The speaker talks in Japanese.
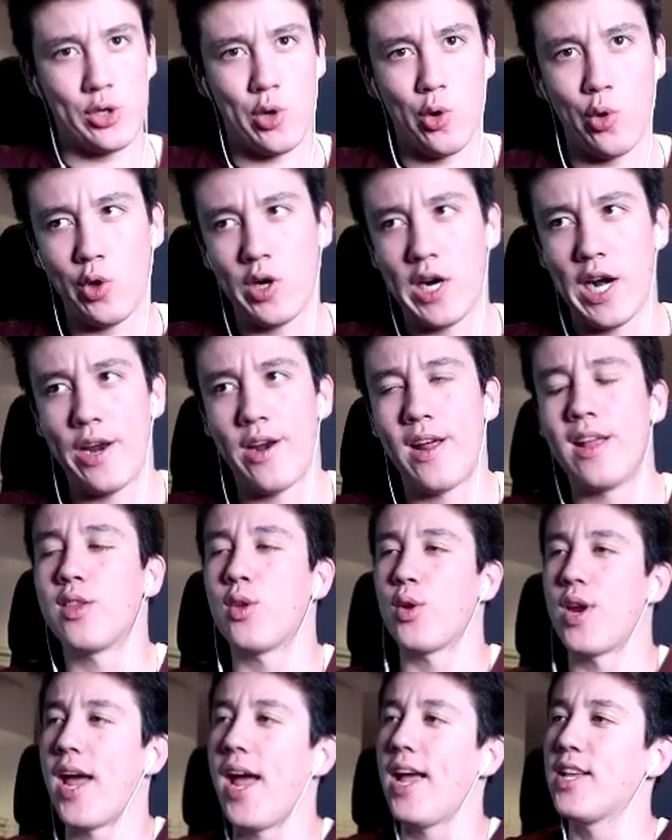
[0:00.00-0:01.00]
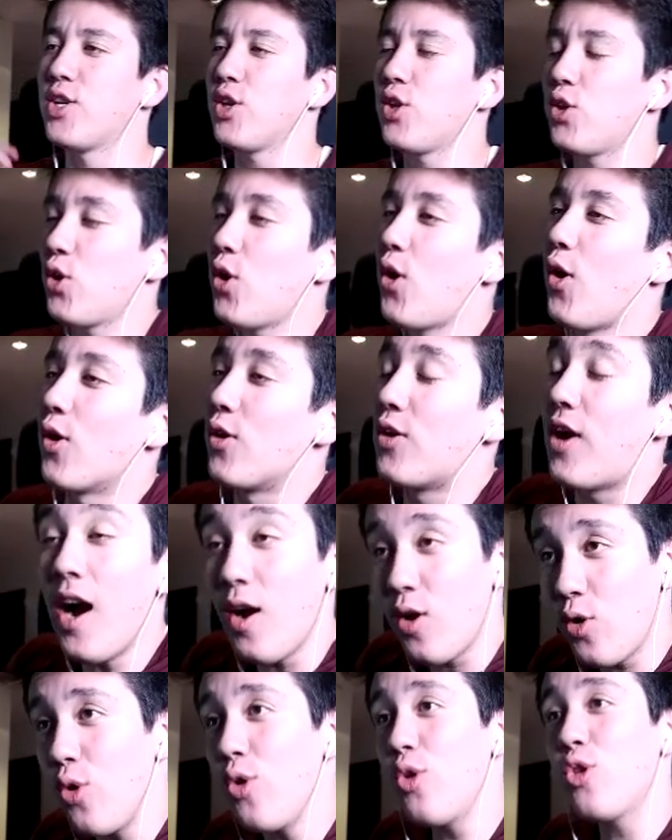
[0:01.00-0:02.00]
今回なんとね、ちょっと
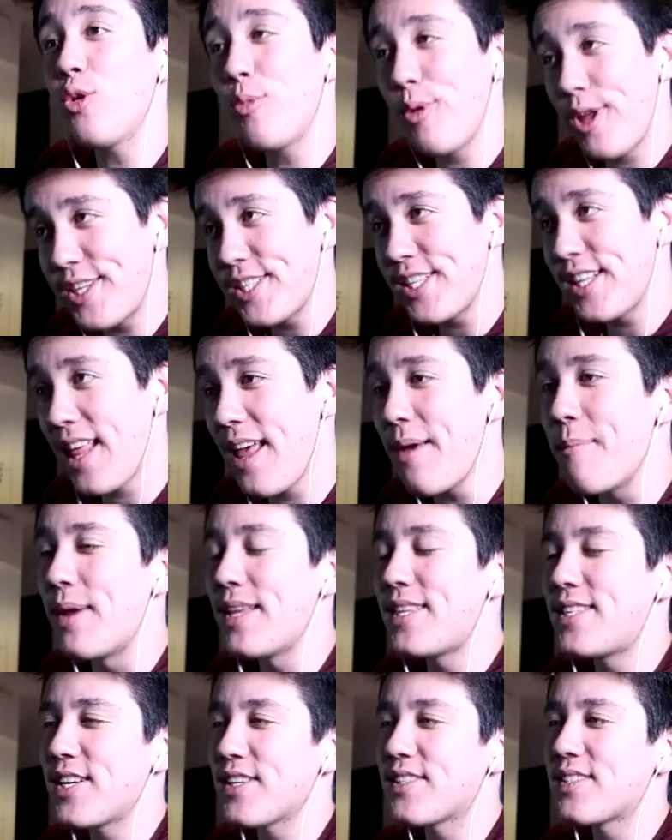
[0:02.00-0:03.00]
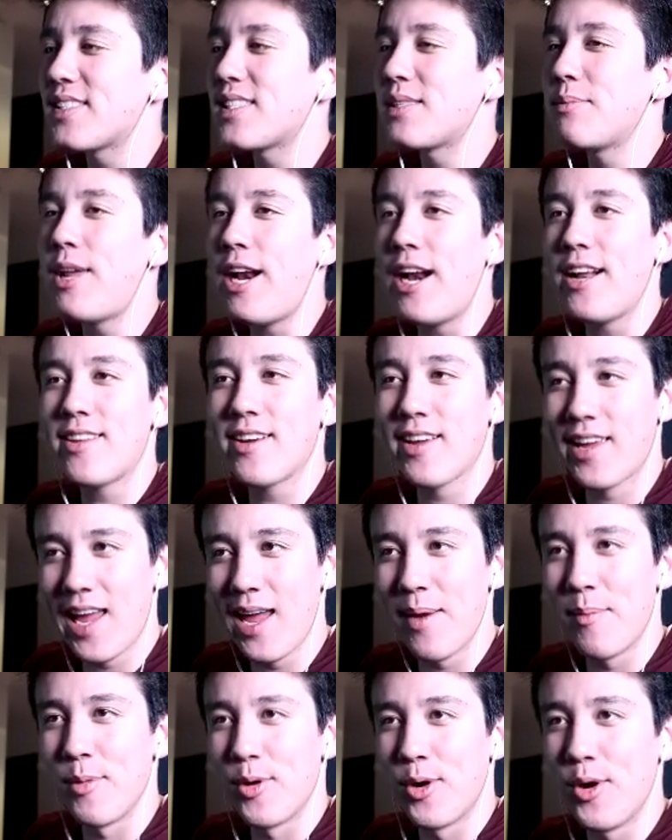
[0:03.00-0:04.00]
学校の友達にね、めっちゃ勧められた
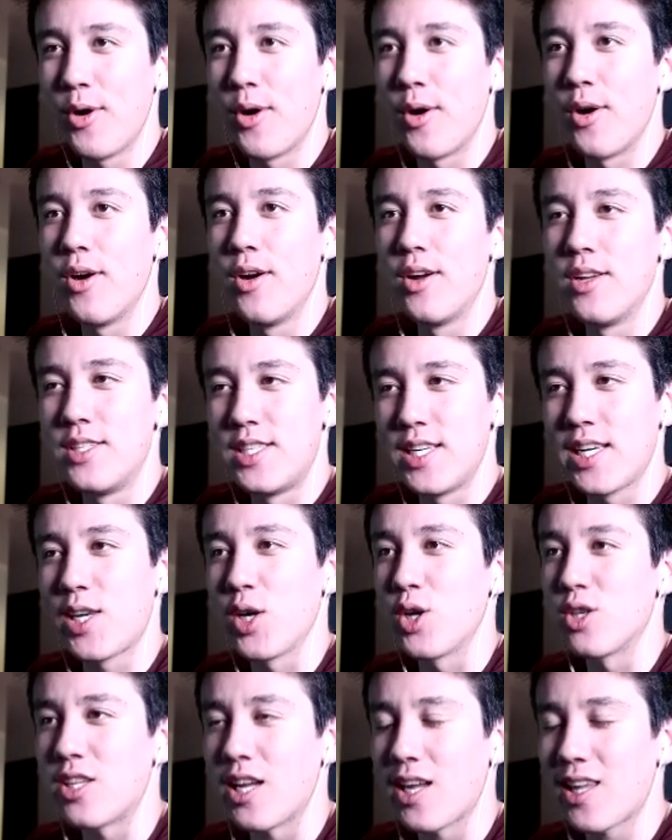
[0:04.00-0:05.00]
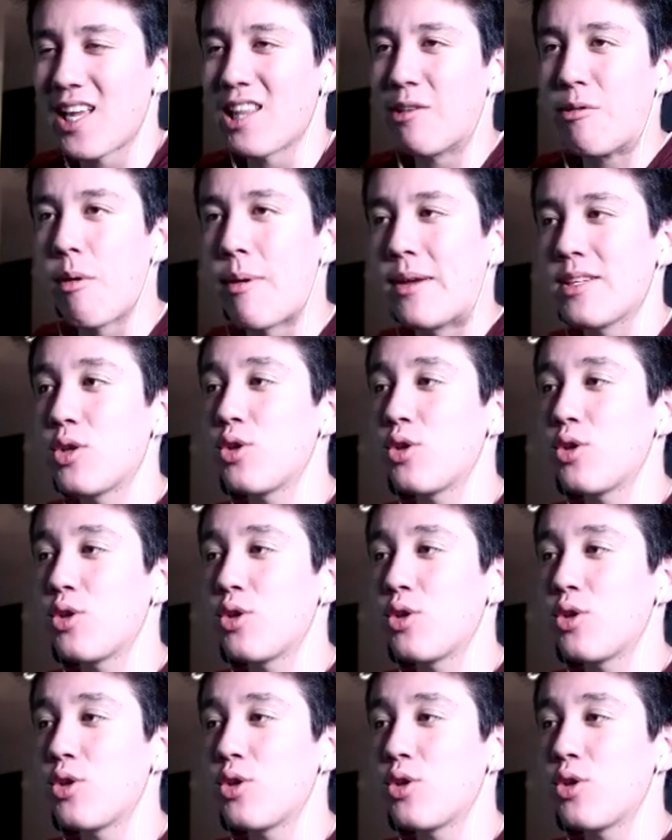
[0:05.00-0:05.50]
ゲームを実況していきたいと思います。